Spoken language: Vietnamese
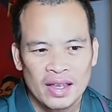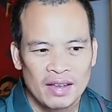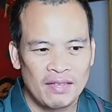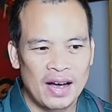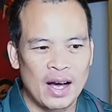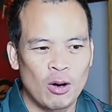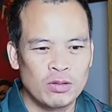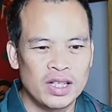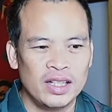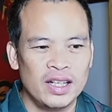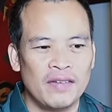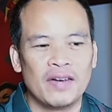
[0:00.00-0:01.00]
Và cũng
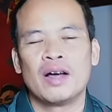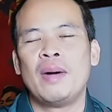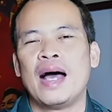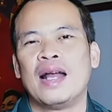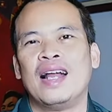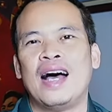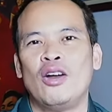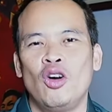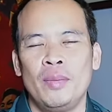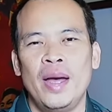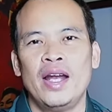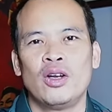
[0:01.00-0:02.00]
xin thưa với các bạn là
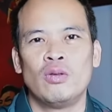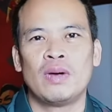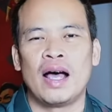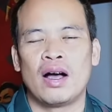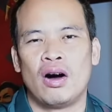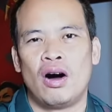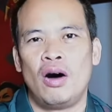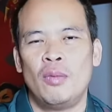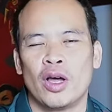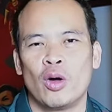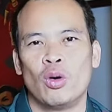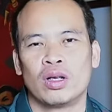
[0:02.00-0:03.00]
đôi bên cũng đã có một
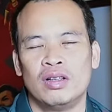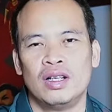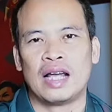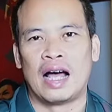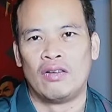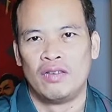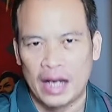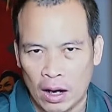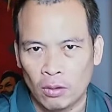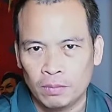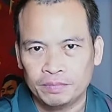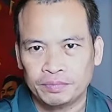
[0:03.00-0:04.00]
cái cuộc thương thảo với nhau.